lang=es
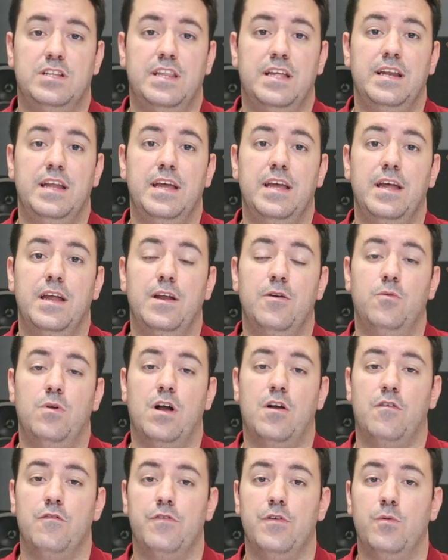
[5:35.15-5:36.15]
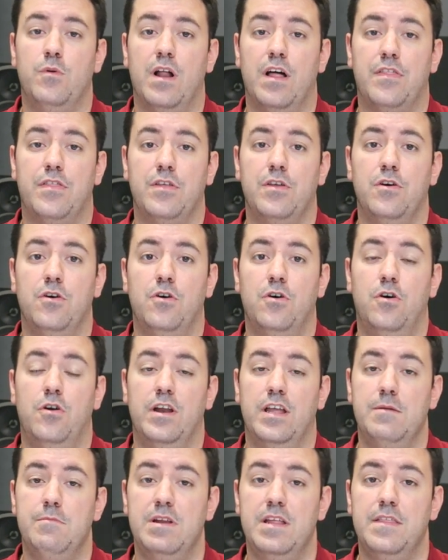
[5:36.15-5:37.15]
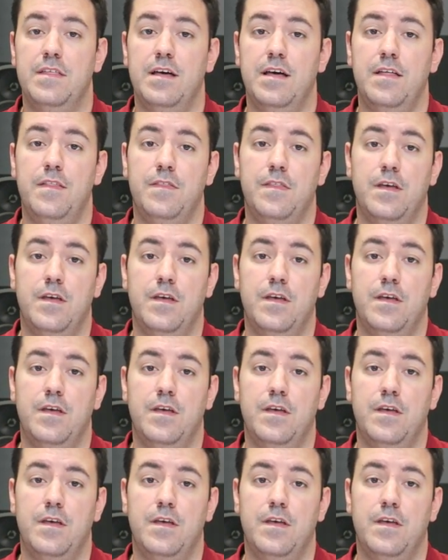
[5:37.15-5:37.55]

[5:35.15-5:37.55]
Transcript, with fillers: a tener una configuración híbrida